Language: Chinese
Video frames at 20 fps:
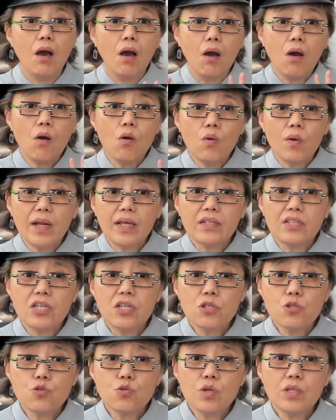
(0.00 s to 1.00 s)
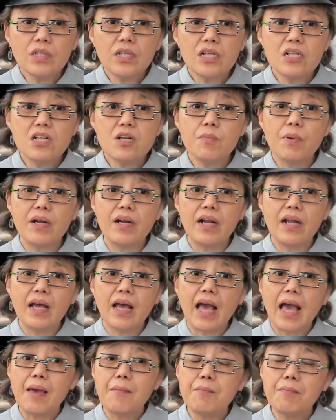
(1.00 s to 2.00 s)
后来听说呢，日本
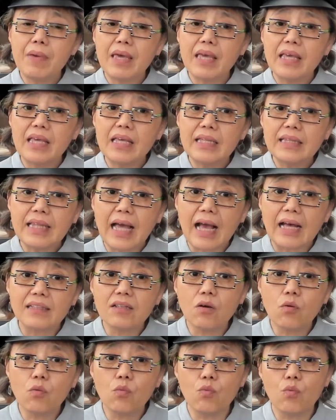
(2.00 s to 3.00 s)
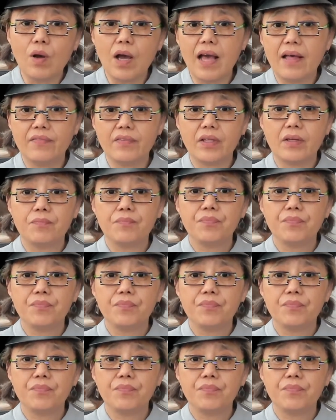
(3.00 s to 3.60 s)
人还没打到武汉呢。